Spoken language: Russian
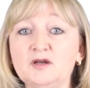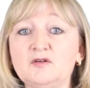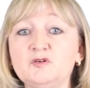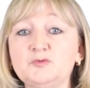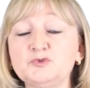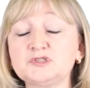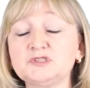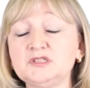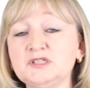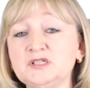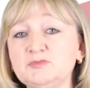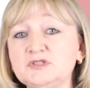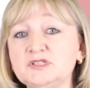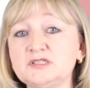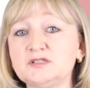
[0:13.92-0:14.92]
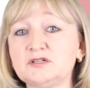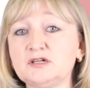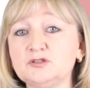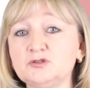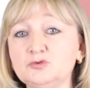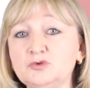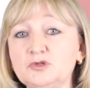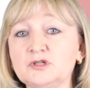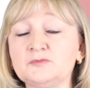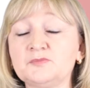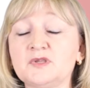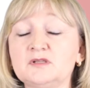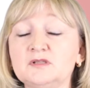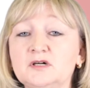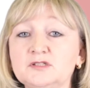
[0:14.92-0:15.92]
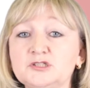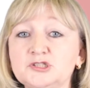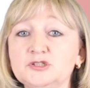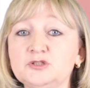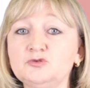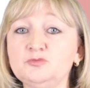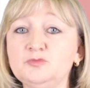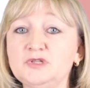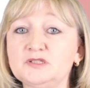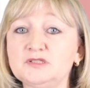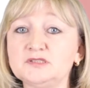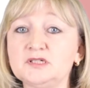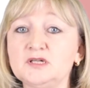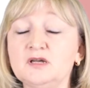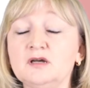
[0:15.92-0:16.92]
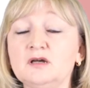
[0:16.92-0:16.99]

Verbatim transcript: Выпускники магистратуры должны уметь